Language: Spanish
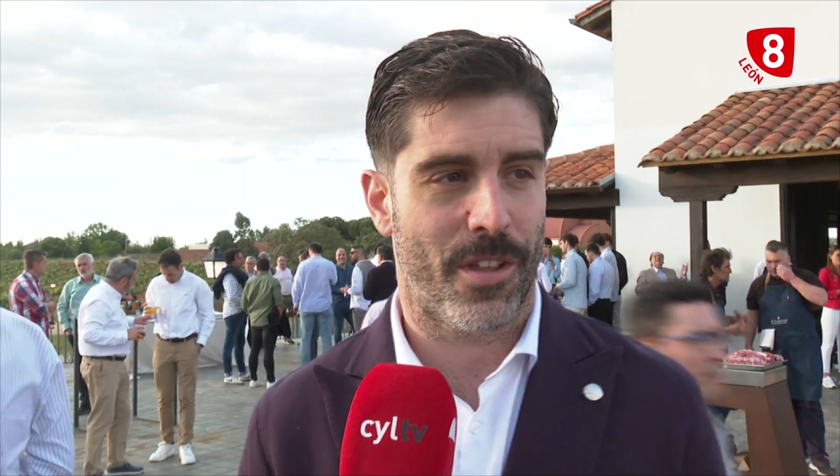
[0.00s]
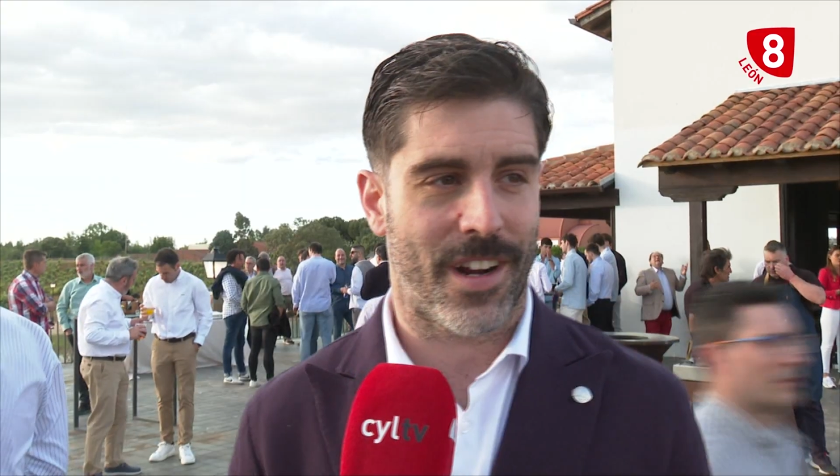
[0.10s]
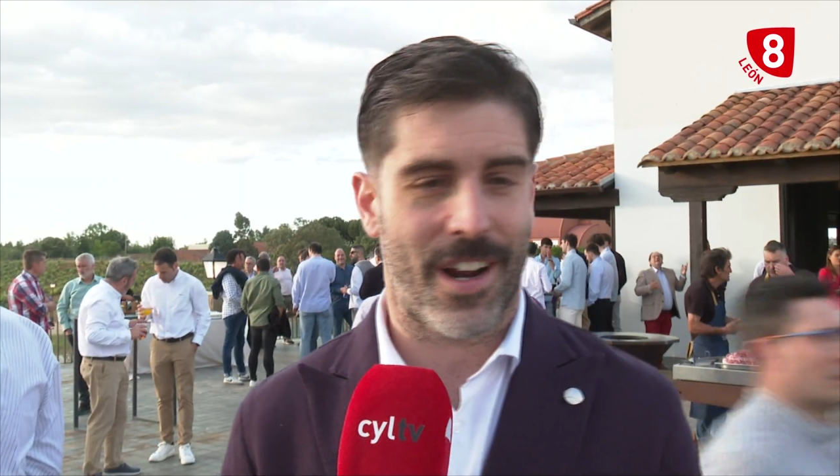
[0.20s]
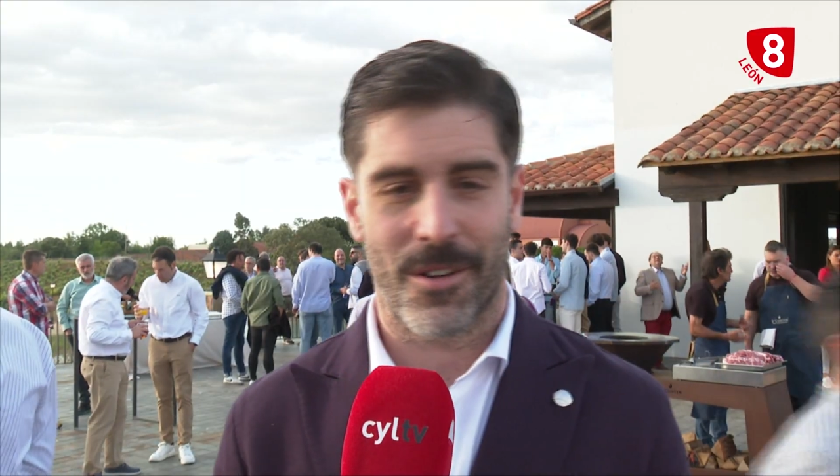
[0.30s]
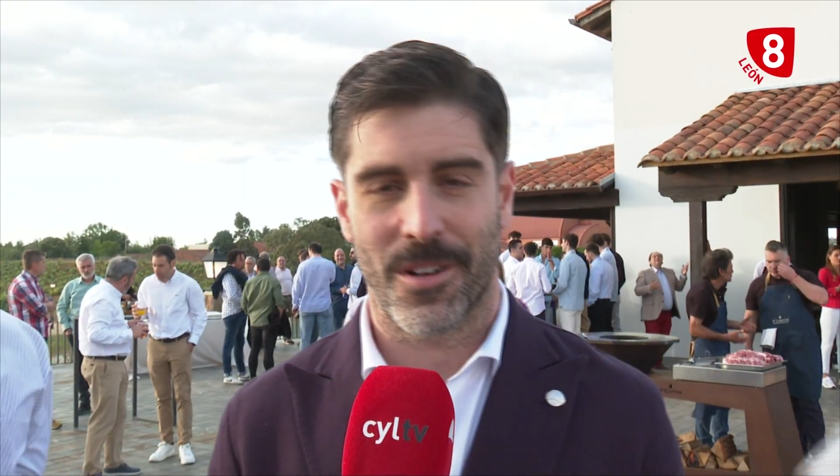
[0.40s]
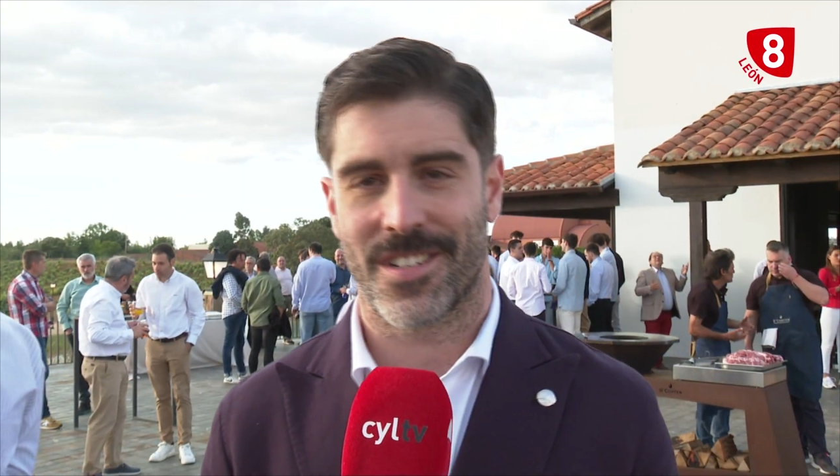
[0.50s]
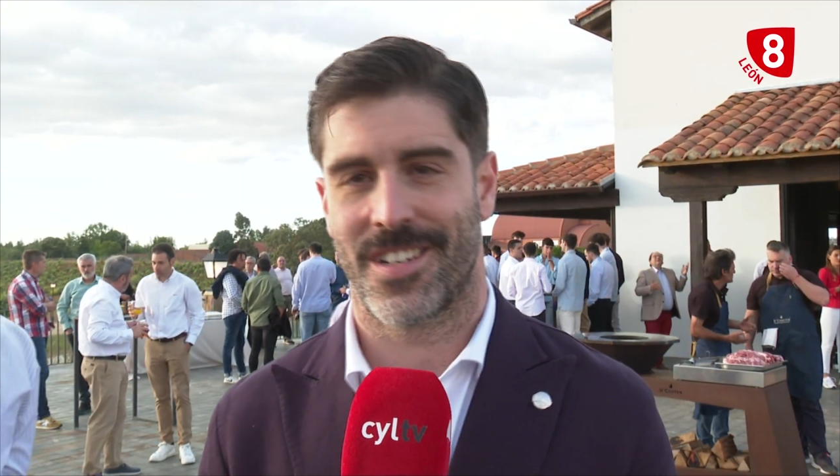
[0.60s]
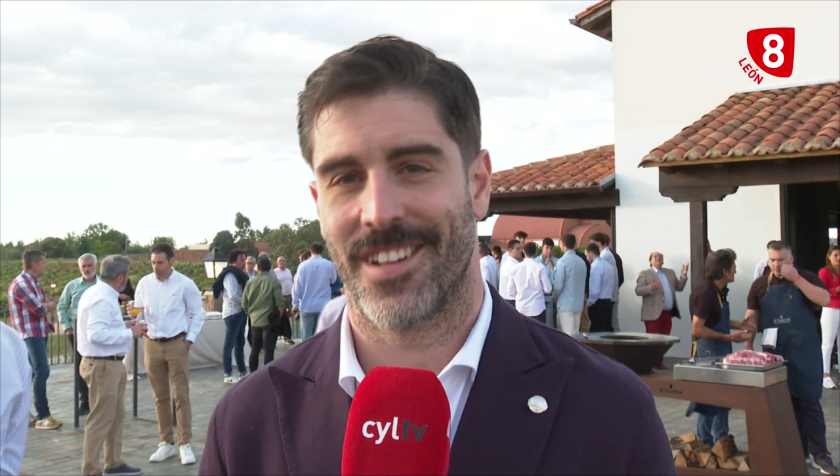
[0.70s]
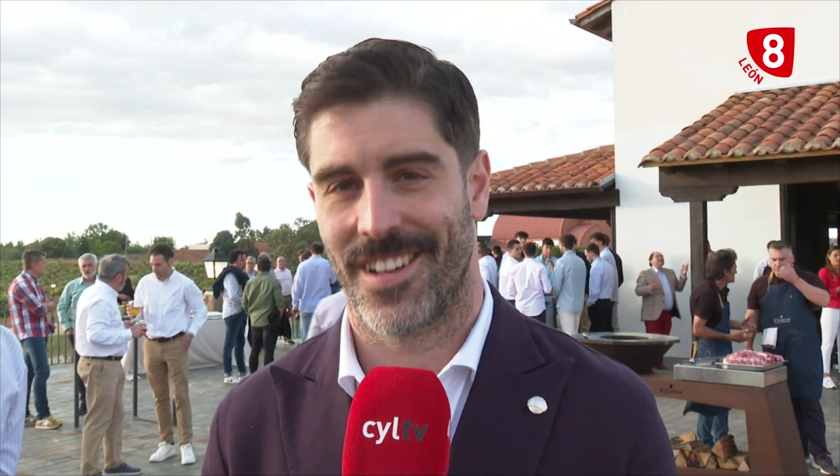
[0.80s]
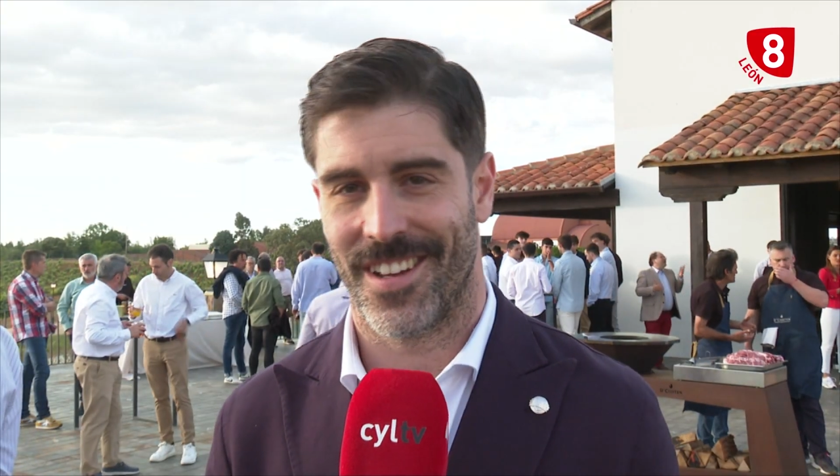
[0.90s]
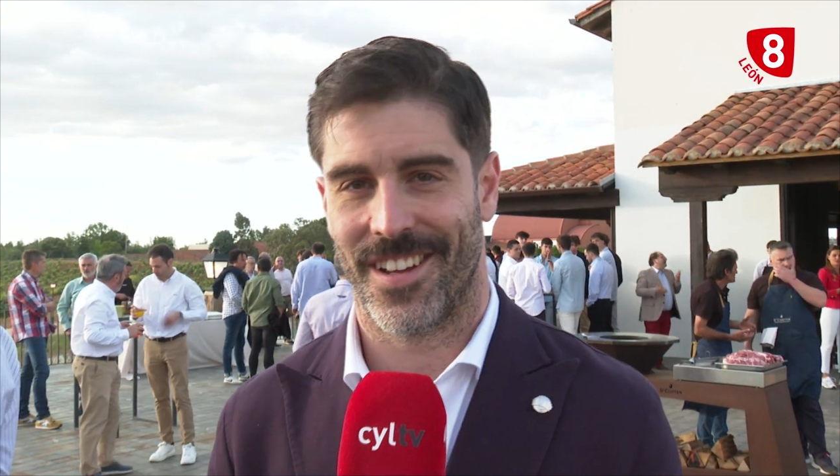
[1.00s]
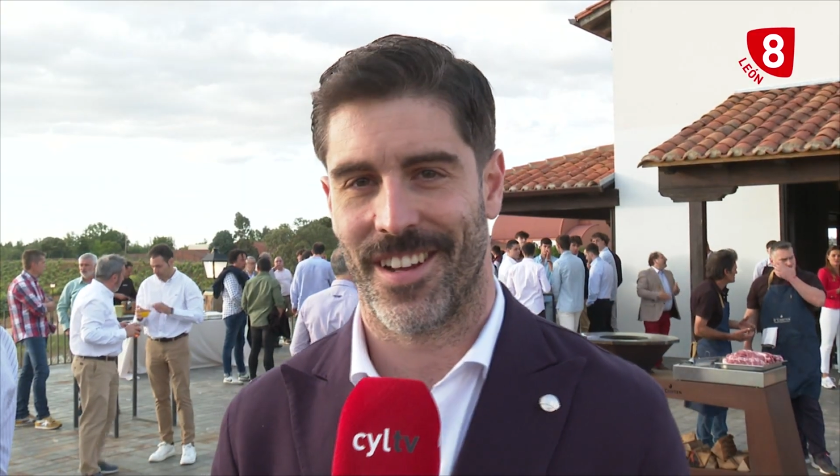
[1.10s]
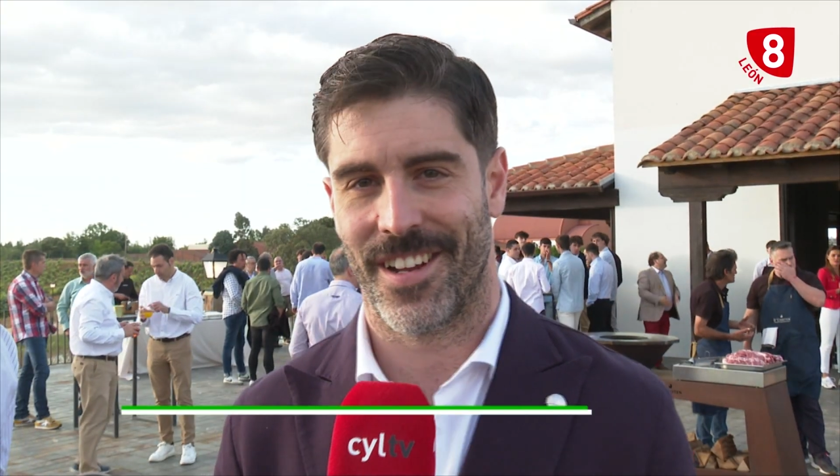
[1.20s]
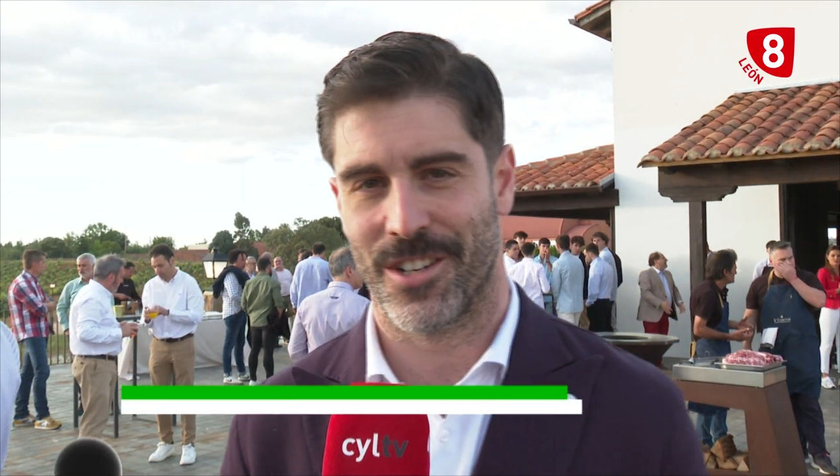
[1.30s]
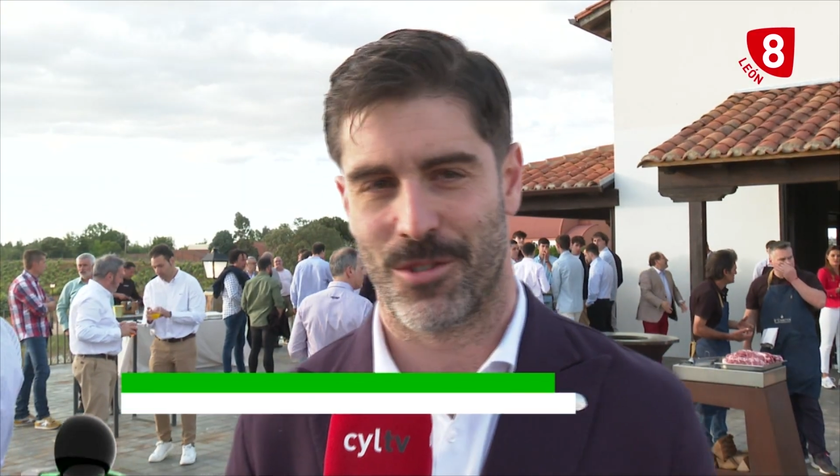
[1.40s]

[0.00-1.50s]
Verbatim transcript: cercano es eh,